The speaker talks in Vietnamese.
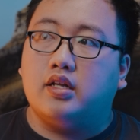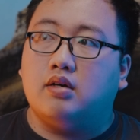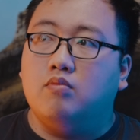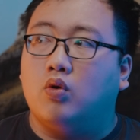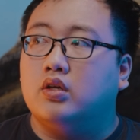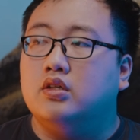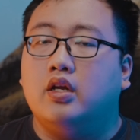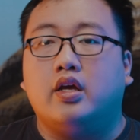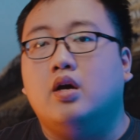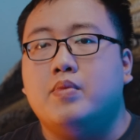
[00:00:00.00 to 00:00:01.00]
tháng một các thứ
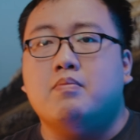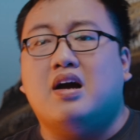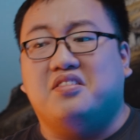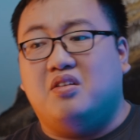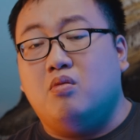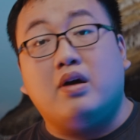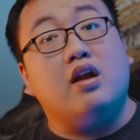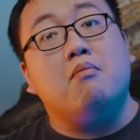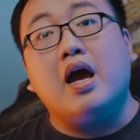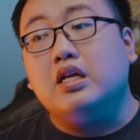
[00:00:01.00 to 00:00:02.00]
này kia ở miền Bắc thì nó cũng khá
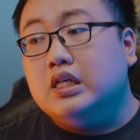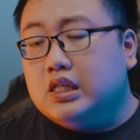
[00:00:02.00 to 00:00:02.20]
là mát,